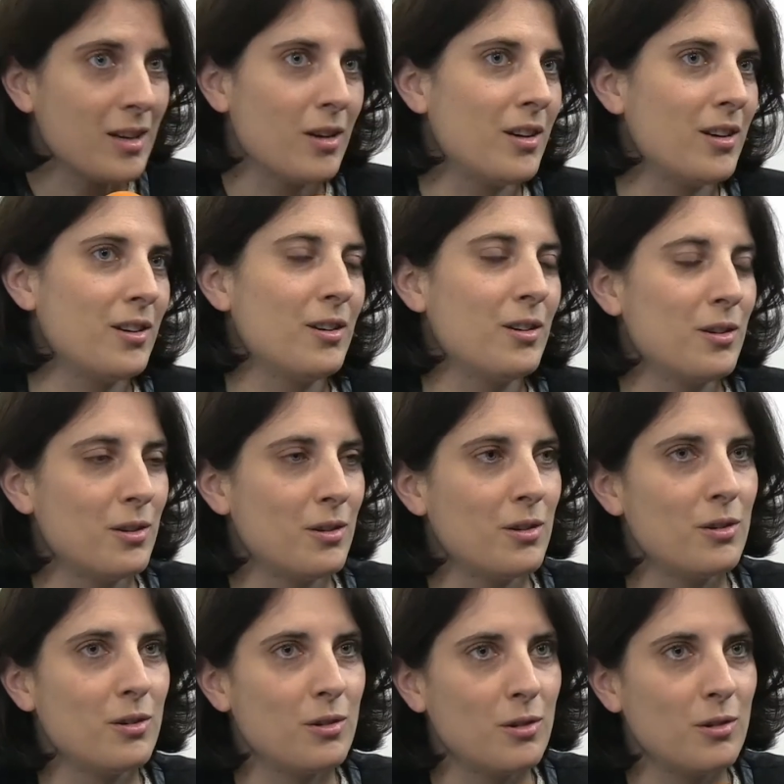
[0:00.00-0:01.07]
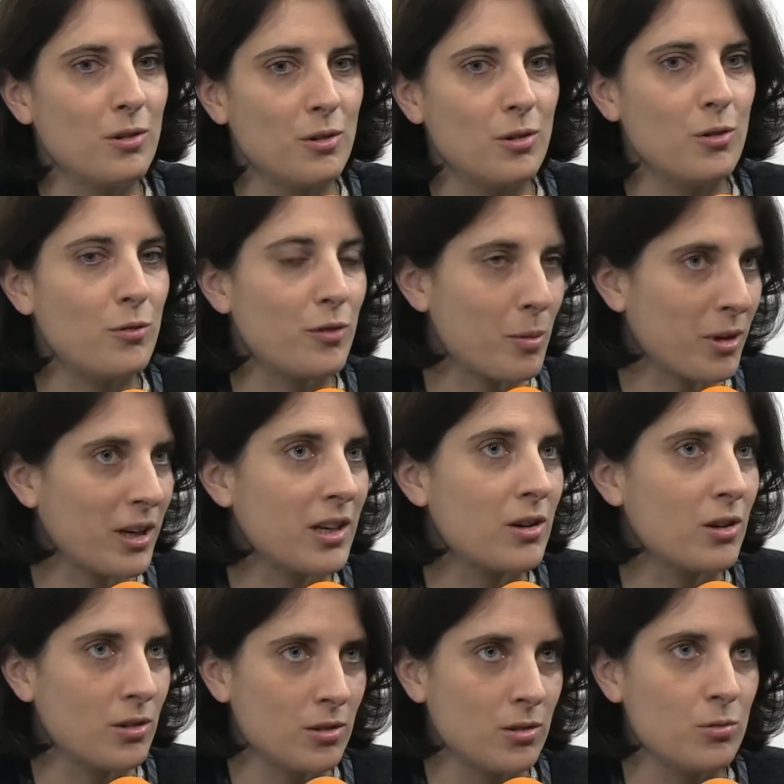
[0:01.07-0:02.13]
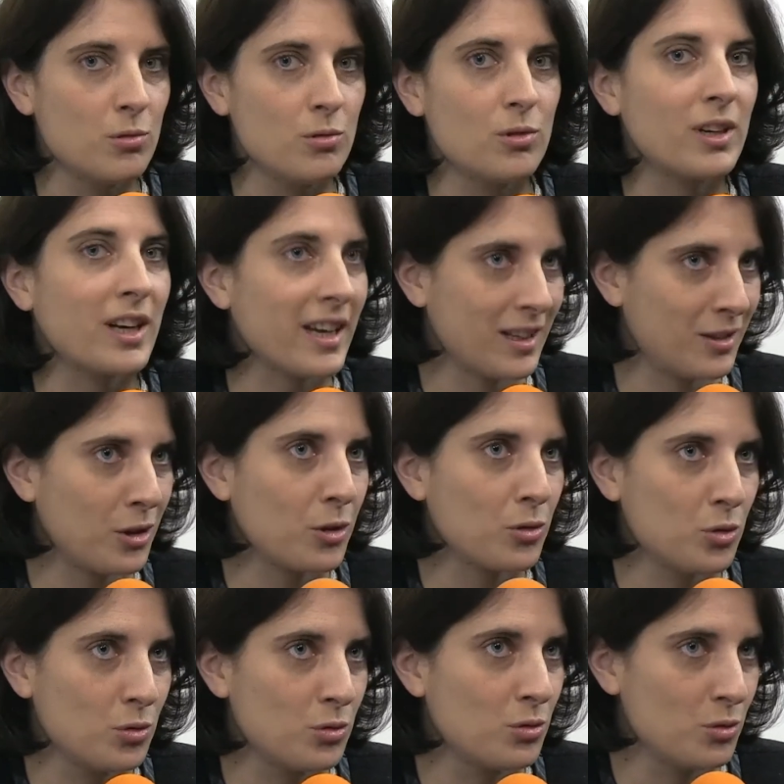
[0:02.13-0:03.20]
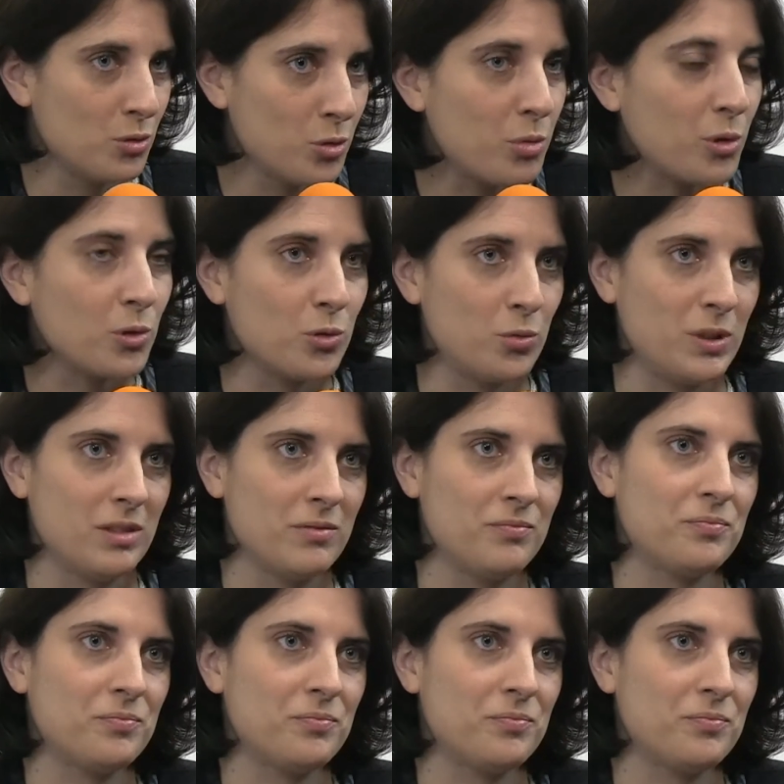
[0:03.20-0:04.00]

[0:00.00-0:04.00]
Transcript: euh, le fabricant ou le créateur du, du produit.